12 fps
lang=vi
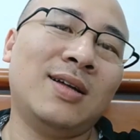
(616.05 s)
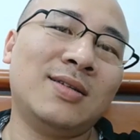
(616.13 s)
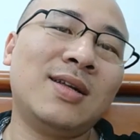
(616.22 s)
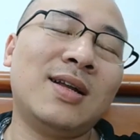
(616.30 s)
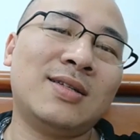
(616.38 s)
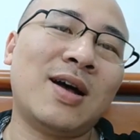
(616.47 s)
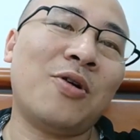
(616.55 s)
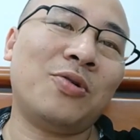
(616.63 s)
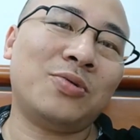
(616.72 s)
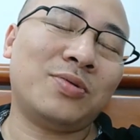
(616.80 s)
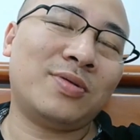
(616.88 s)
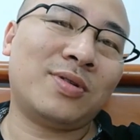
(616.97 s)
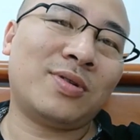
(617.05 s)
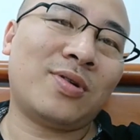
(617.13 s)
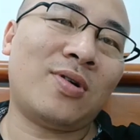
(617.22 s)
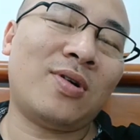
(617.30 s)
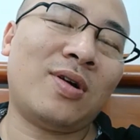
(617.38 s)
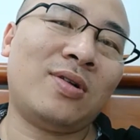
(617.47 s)
rất là giàu,
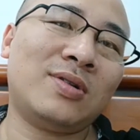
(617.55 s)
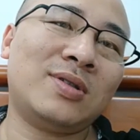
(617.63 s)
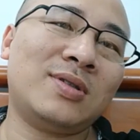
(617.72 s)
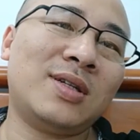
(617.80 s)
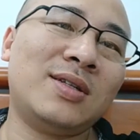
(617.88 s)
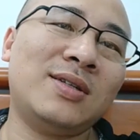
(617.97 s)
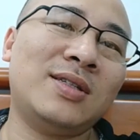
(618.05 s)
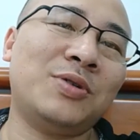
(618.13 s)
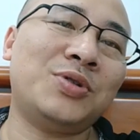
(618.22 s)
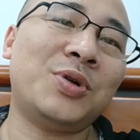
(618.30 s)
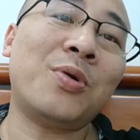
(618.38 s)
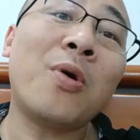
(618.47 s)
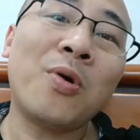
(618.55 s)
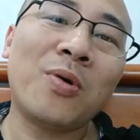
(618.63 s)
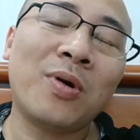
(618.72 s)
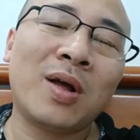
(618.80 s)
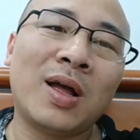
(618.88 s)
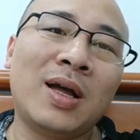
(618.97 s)
có rất là nhiều triệu đô.
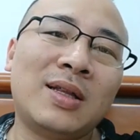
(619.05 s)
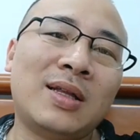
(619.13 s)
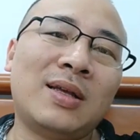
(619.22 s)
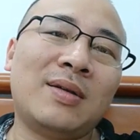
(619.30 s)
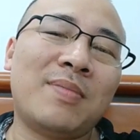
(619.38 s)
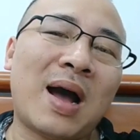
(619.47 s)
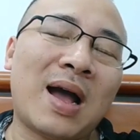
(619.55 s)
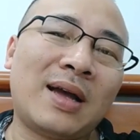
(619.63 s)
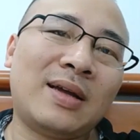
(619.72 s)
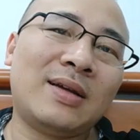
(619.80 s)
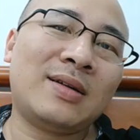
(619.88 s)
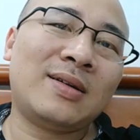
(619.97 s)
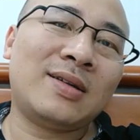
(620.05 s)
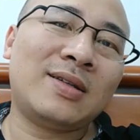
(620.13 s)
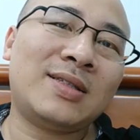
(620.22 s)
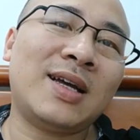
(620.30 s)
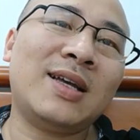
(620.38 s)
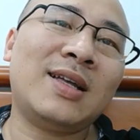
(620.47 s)
Thì bà ấy
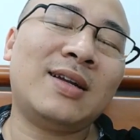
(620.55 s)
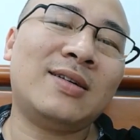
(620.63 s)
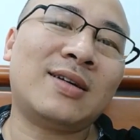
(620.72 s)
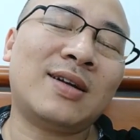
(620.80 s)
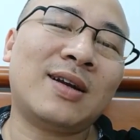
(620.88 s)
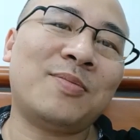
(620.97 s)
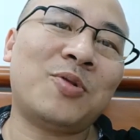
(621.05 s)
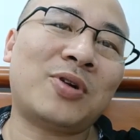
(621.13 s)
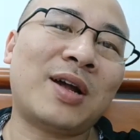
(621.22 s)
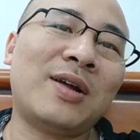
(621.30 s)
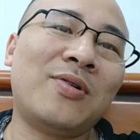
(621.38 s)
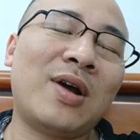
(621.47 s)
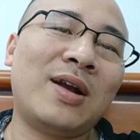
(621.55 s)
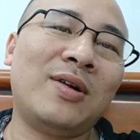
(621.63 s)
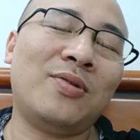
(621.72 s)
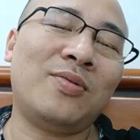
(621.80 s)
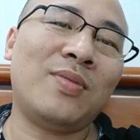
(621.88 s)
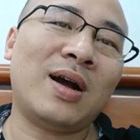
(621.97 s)
chế ra được một cái loại
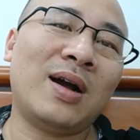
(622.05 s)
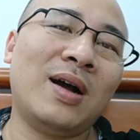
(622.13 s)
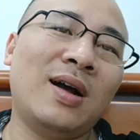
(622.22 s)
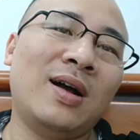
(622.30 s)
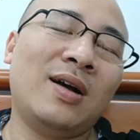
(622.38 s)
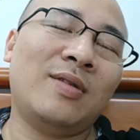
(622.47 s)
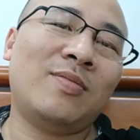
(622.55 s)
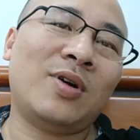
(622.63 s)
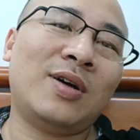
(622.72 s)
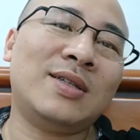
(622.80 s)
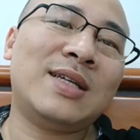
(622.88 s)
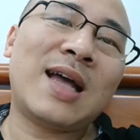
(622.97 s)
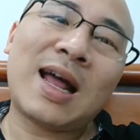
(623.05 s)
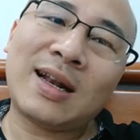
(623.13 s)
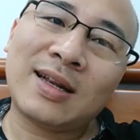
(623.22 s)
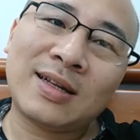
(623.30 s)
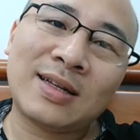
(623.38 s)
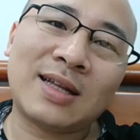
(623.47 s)
lẩu mà mọi người dễ ăn.
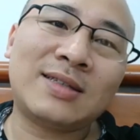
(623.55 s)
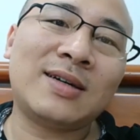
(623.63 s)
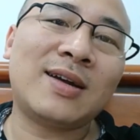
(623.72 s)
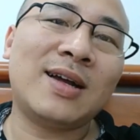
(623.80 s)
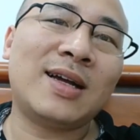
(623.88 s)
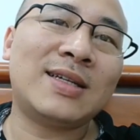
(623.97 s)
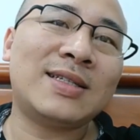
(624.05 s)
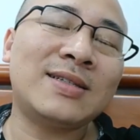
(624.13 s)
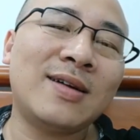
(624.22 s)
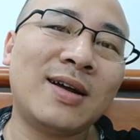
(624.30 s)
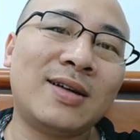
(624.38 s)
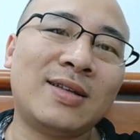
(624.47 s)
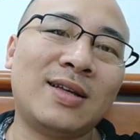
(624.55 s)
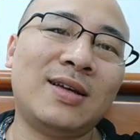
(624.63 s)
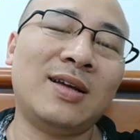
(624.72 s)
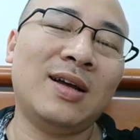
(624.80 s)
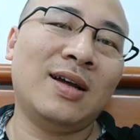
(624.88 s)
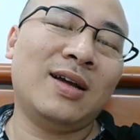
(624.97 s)
Là trước đây ngày xưa ấy thì
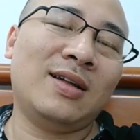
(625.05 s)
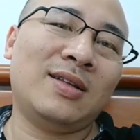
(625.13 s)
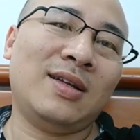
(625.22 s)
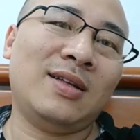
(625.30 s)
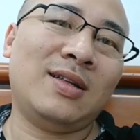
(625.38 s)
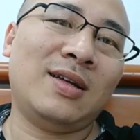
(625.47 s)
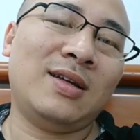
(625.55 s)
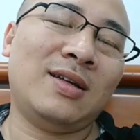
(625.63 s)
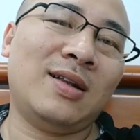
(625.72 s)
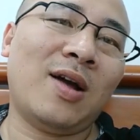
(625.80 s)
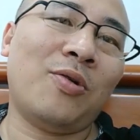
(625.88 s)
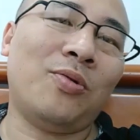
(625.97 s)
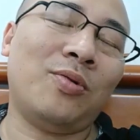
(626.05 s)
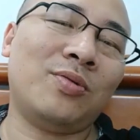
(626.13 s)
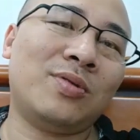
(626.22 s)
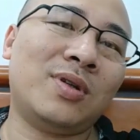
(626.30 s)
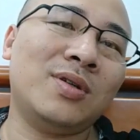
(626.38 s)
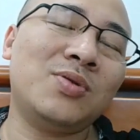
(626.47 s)
thì thì lẩu
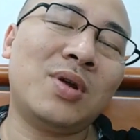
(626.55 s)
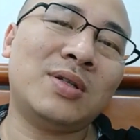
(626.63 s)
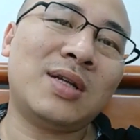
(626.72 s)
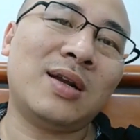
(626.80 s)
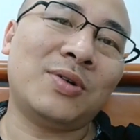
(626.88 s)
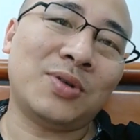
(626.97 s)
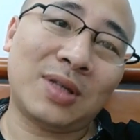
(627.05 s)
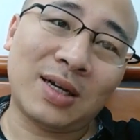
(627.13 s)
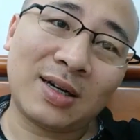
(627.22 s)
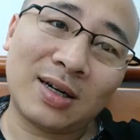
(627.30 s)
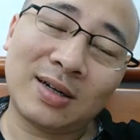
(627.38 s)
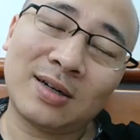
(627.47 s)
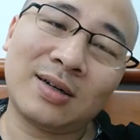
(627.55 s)
Tứ Xuyên rất là nổi tiếng,